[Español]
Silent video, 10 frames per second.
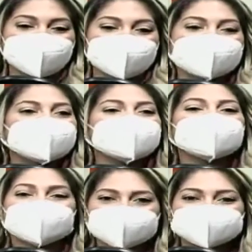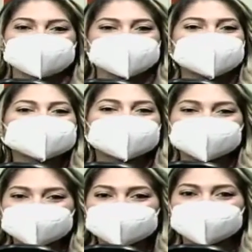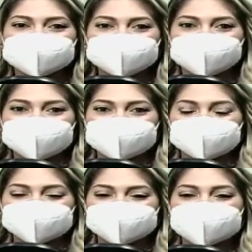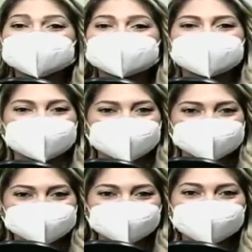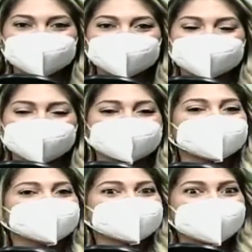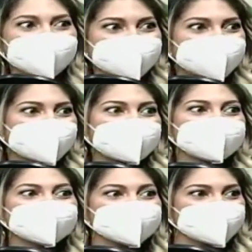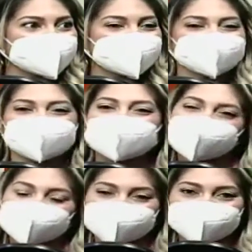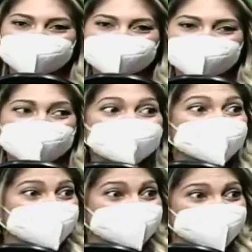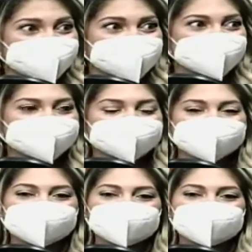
Y progresivamente fuimos eh, adquiriendo estrategias, modificando el abordaje, porque ciertamente